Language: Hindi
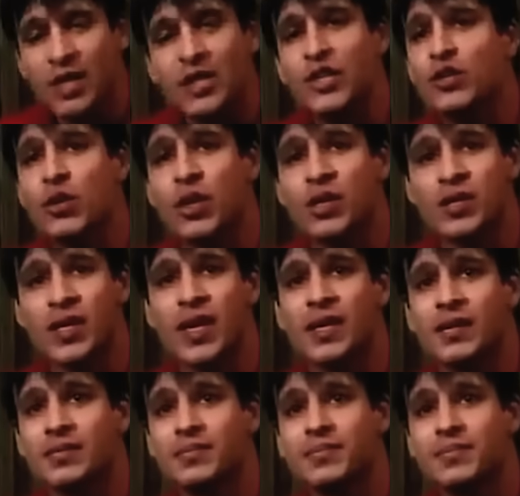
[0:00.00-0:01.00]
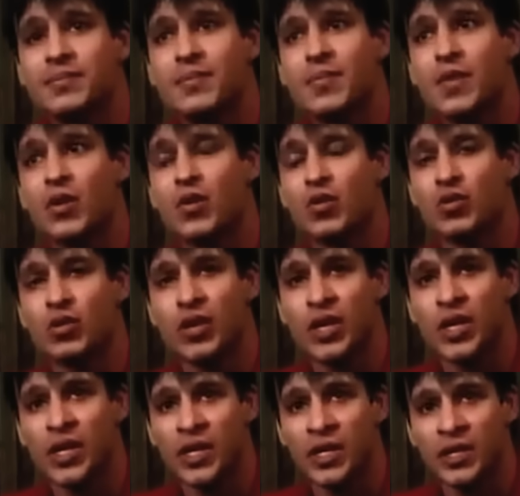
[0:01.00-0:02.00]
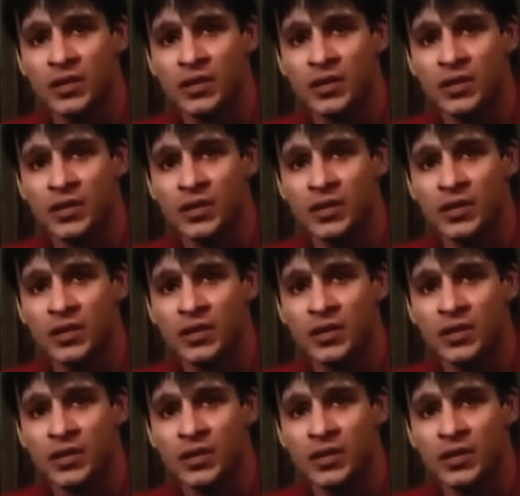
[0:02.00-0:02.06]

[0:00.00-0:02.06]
कंटिन्यू करते गए और उन्होंने